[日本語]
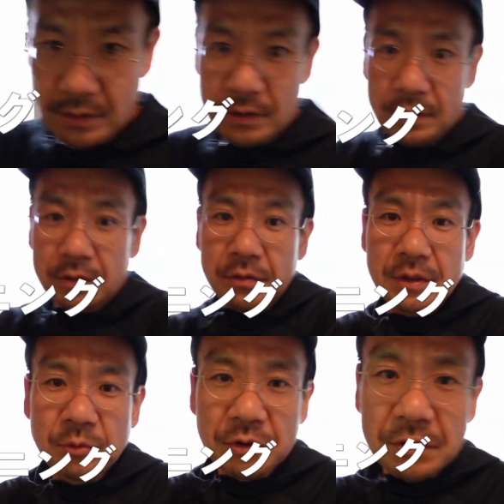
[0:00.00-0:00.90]
えーと、
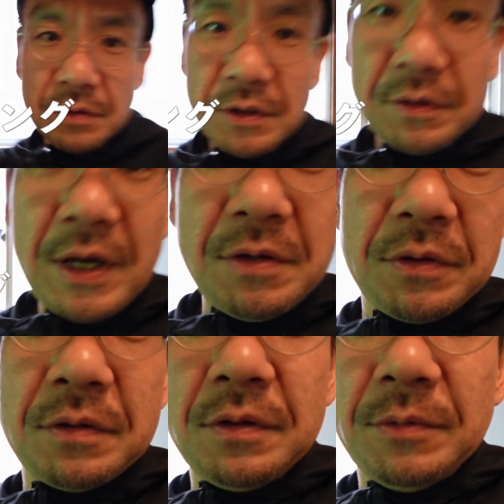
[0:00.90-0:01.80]
荷物置きの台を
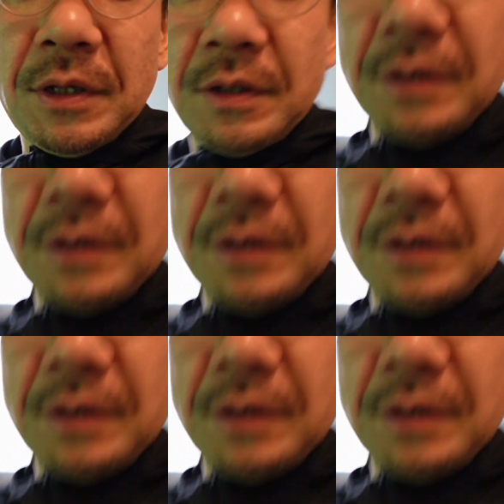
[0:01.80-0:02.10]
作ってもらった